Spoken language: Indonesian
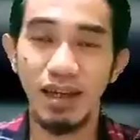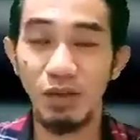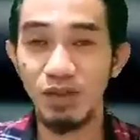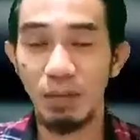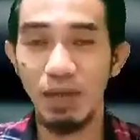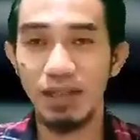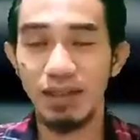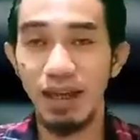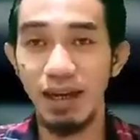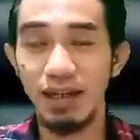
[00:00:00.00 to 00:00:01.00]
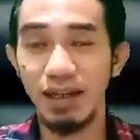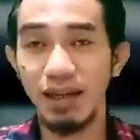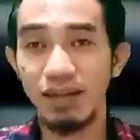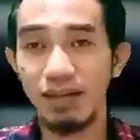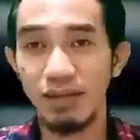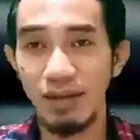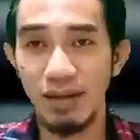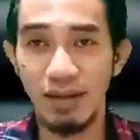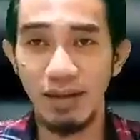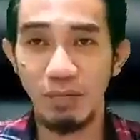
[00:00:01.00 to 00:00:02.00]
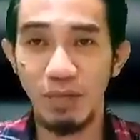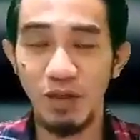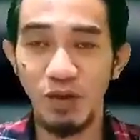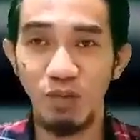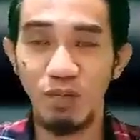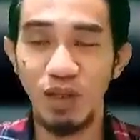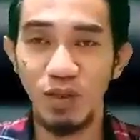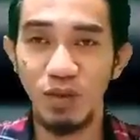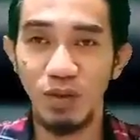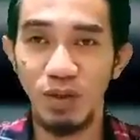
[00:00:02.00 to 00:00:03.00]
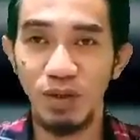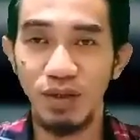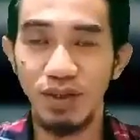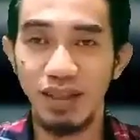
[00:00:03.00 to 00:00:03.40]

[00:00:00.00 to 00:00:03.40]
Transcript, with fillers: Kalau zaman sekarang kan betul-betul